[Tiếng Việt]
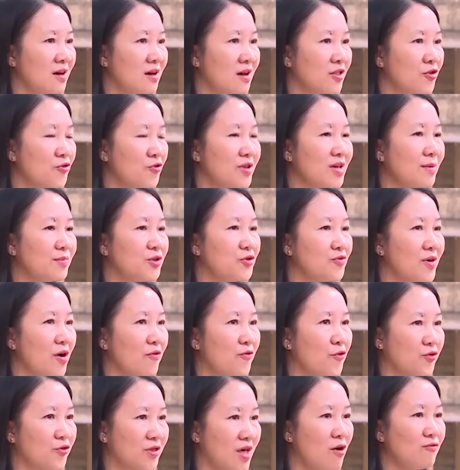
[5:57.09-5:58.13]
Năm nay
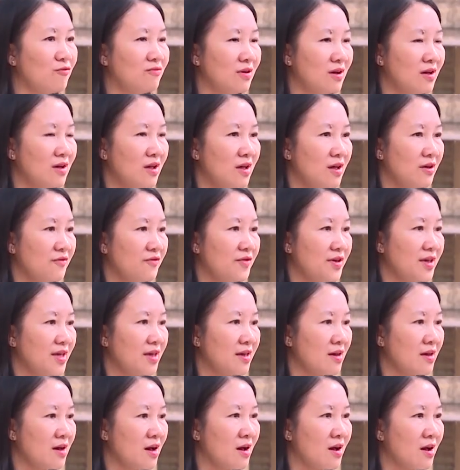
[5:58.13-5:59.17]
thì trường mình có
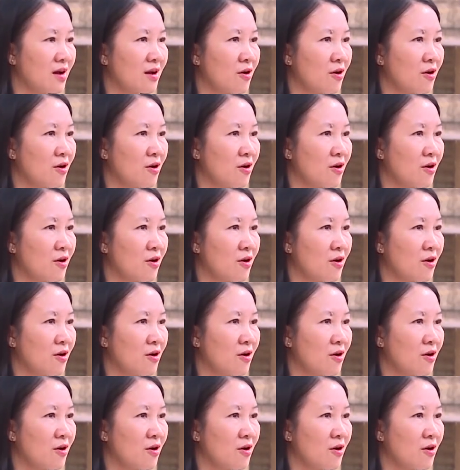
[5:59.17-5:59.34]
tổng cộng là